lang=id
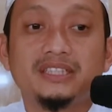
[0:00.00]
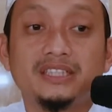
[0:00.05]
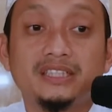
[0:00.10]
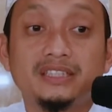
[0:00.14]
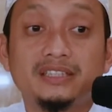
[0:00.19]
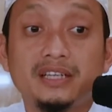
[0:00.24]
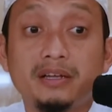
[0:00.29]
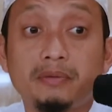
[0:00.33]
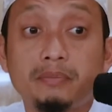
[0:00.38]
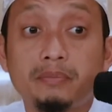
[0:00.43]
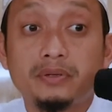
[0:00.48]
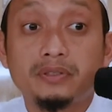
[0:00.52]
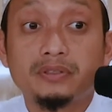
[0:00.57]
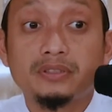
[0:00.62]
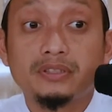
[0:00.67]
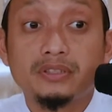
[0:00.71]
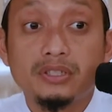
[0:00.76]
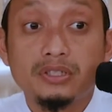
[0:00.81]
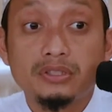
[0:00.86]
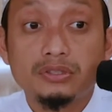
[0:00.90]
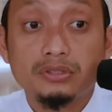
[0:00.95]
kita
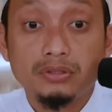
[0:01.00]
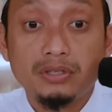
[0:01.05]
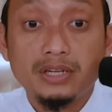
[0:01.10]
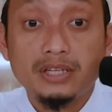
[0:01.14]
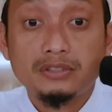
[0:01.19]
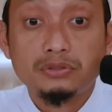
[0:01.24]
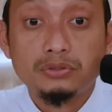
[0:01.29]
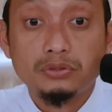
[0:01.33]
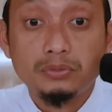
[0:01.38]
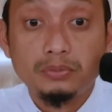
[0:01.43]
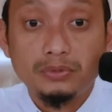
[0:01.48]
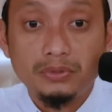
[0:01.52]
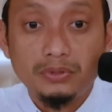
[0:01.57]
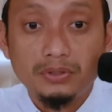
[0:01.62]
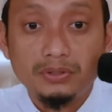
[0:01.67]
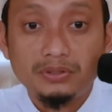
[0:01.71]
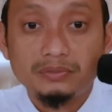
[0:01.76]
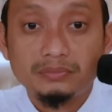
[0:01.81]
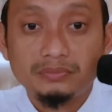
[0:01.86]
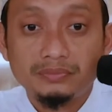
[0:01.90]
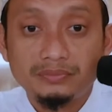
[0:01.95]
bersolat
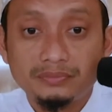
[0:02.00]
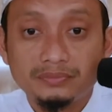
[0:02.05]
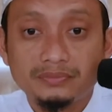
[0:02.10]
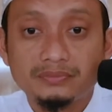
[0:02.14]
subuh